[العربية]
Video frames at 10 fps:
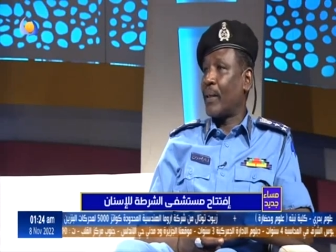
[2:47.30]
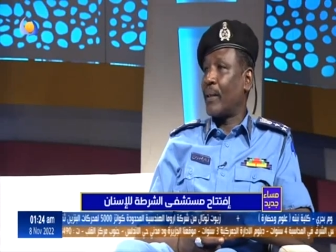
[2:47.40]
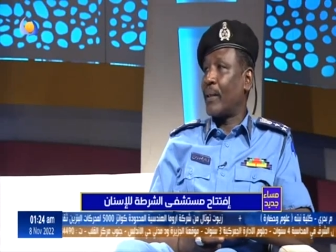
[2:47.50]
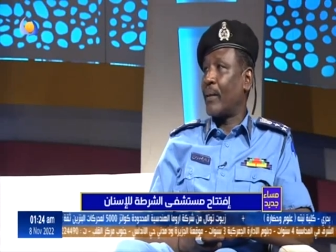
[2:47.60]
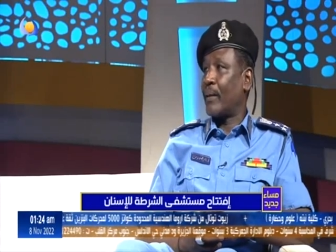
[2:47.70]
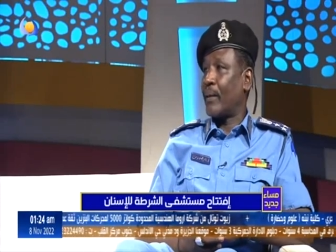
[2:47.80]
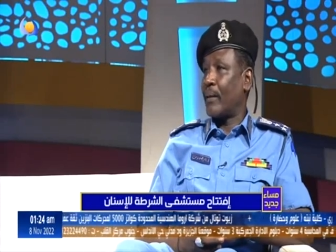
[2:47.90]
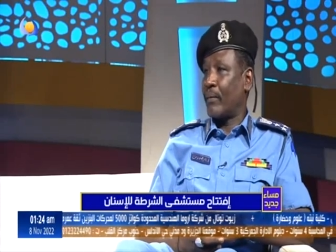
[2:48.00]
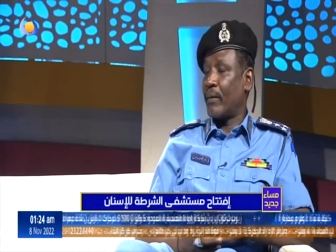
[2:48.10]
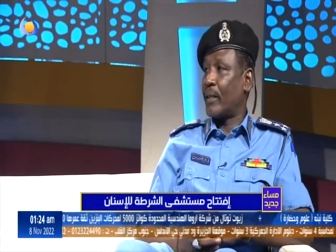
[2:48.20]
من
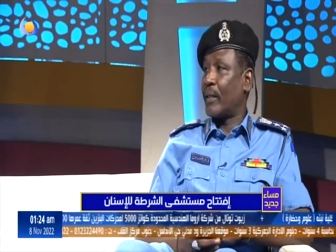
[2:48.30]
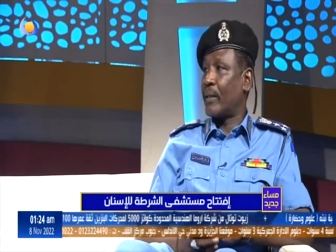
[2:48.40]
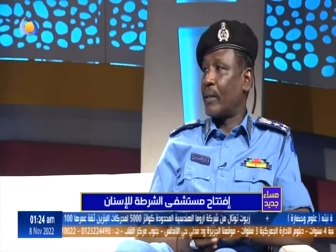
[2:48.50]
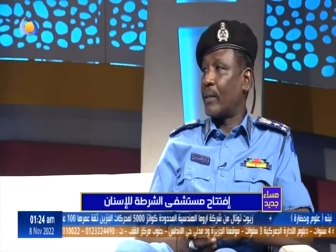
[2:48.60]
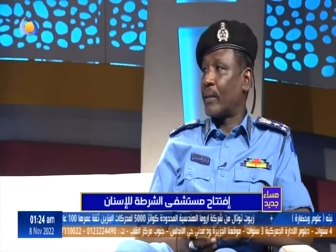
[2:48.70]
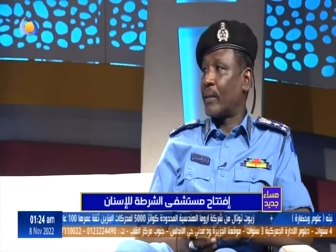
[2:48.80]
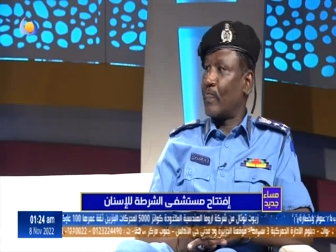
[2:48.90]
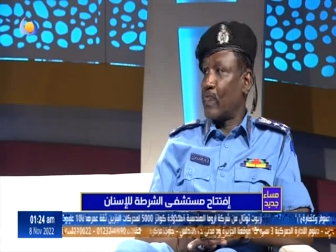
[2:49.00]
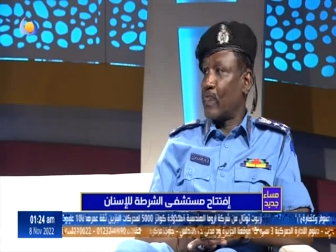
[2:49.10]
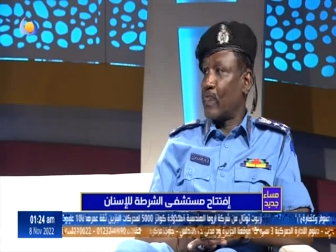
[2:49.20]
المشاريع لهذه
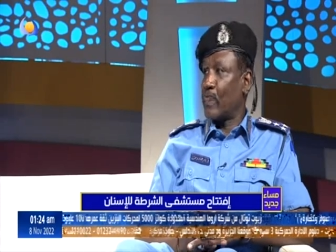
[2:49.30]
المستشفى